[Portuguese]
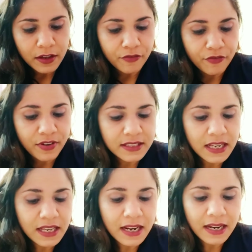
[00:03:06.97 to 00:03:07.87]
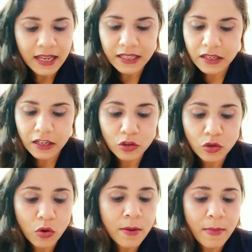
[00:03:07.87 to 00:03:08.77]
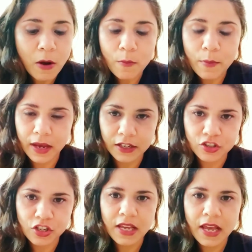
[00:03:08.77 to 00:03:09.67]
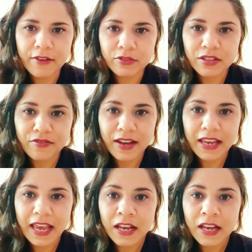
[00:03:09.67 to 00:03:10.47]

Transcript: fazer a letra normalmente e aí você vai